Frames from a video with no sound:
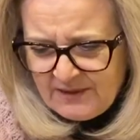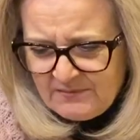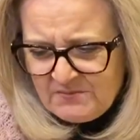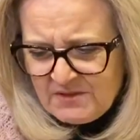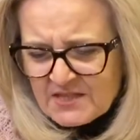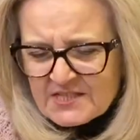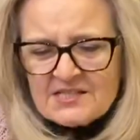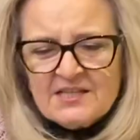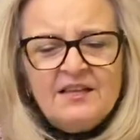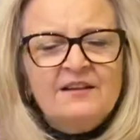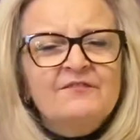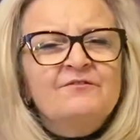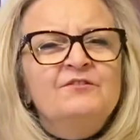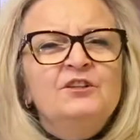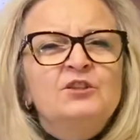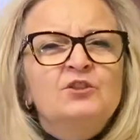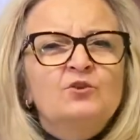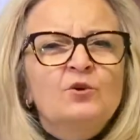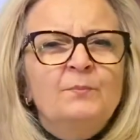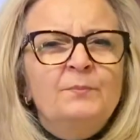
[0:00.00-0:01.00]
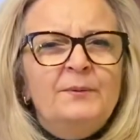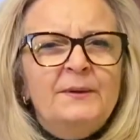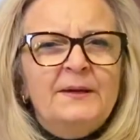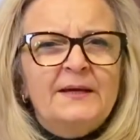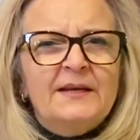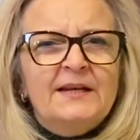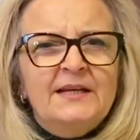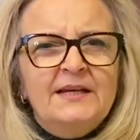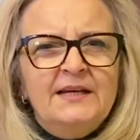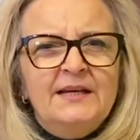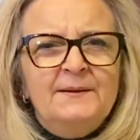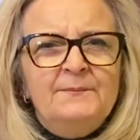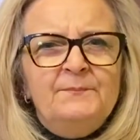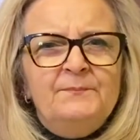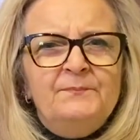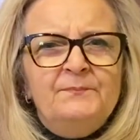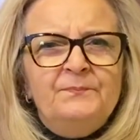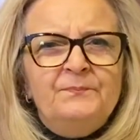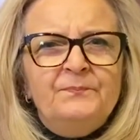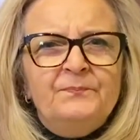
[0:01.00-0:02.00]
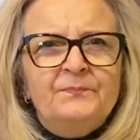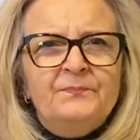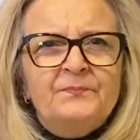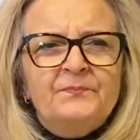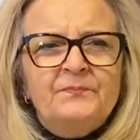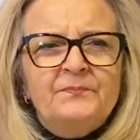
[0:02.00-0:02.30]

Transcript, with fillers: mi è servito per, ehm,